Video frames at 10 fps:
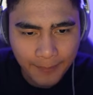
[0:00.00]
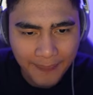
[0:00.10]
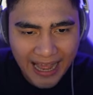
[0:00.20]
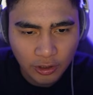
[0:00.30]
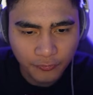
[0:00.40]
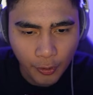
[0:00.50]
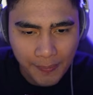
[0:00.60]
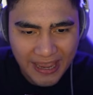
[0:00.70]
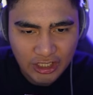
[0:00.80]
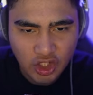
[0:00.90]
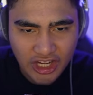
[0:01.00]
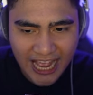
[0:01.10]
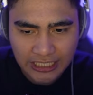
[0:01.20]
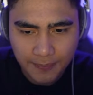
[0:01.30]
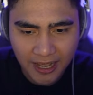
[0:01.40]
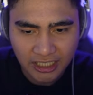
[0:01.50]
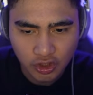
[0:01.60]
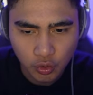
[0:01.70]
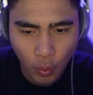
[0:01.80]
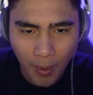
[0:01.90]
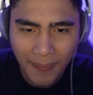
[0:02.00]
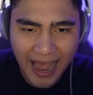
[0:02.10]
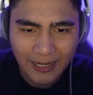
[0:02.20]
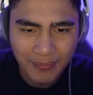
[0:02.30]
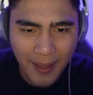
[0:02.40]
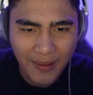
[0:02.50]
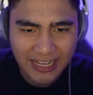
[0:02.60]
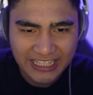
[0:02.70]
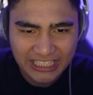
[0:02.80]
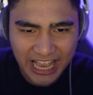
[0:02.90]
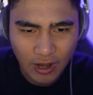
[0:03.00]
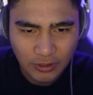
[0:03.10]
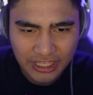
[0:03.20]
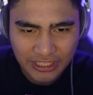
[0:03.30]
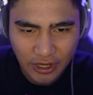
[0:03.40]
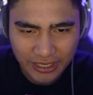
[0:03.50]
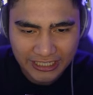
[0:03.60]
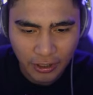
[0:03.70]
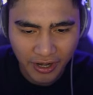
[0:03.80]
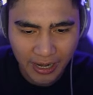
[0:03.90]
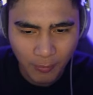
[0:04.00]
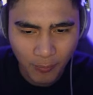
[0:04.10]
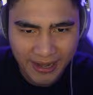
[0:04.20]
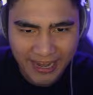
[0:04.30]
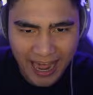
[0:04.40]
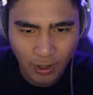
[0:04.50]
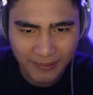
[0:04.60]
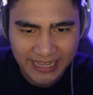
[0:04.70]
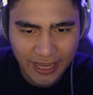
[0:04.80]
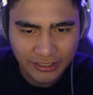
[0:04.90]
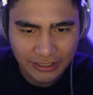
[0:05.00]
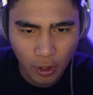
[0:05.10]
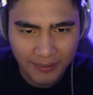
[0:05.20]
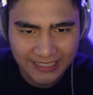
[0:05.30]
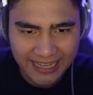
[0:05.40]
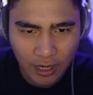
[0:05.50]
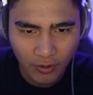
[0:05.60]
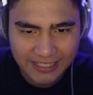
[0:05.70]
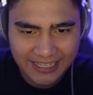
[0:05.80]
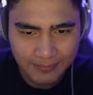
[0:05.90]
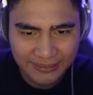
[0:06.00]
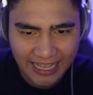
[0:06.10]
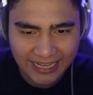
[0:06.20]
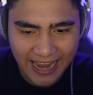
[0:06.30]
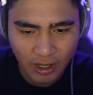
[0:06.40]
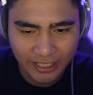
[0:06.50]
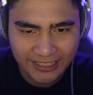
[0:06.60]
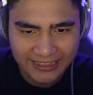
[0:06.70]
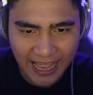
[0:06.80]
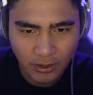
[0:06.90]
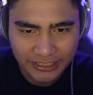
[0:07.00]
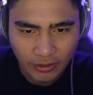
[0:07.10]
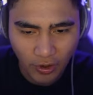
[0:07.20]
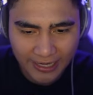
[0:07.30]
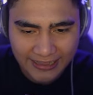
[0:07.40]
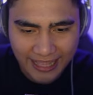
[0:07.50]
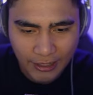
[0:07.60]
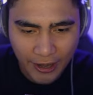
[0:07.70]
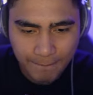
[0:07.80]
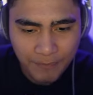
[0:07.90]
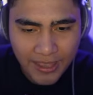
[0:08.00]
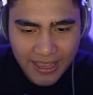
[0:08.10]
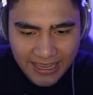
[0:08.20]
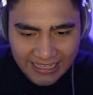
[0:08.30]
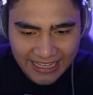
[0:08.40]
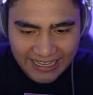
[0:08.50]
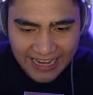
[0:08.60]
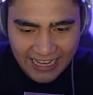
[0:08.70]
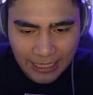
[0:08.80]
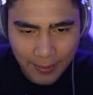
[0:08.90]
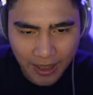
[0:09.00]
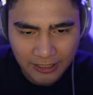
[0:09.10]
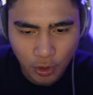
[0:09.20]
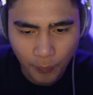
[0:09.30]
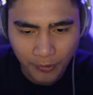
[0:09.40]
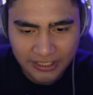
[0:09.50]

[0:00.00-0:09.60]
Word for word: ang battle formation natin, mga tropa. At papakita ko sa inyo. Hindi ko alam kung mananalo ba tayo dito o matatalo. Kasi matagal na ako natatalo dito. Kaya tayo, Hintayin natin na mag-super